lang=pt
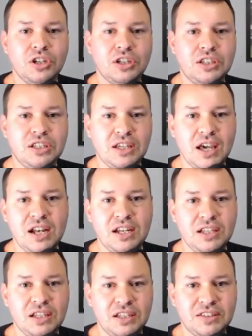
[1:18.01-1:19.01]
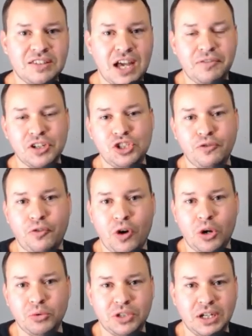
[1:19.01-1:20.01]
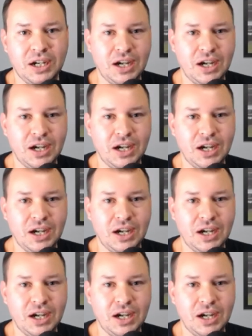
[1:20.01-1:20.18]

que ele estava de volta